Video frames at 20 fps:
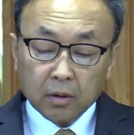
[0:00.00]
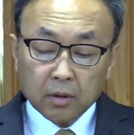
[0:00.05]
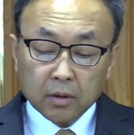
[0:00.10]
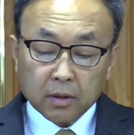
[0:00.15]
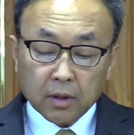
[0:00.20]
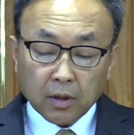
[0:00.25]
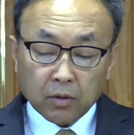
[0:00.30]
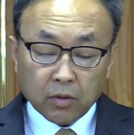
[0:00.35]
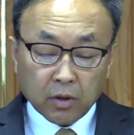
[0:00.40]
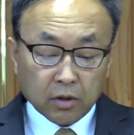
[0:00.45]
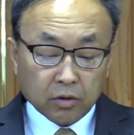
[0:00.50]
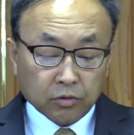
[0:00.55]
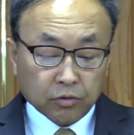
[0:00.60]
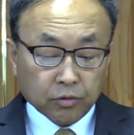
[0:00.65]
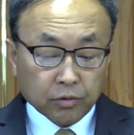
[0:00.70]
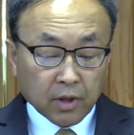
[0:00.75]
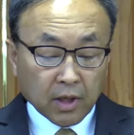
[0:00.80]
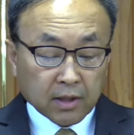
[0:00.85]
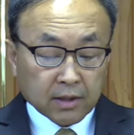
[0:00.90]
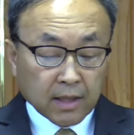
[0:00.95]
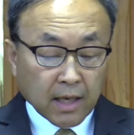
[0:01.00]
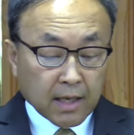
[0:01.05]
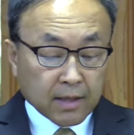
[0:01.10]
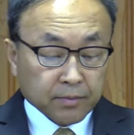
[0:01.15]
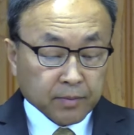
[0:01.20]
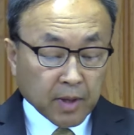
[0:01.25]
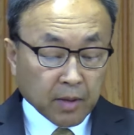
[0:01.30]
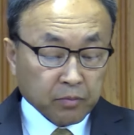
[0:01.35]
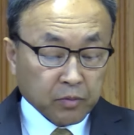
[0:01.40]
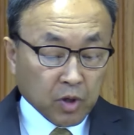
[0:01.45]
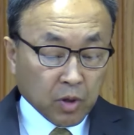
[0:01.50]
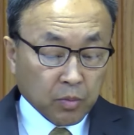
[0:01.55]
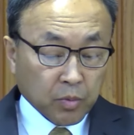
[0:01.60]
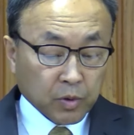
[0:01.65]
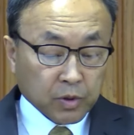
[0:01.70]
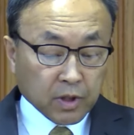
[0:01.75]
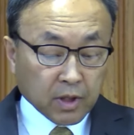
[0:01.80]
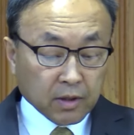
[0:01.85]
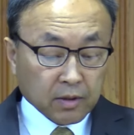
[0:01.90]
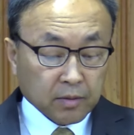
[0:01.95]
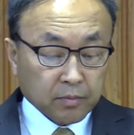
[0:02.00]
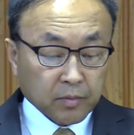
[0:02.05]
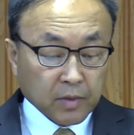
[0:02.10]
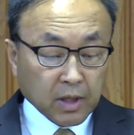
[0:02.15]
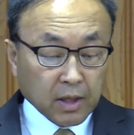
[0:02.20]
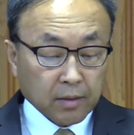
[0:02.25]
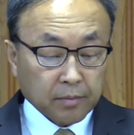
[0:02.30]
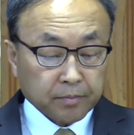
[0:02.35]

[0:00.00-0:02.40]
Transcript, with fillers: 사도행전 9장 43절 보시겠습니다.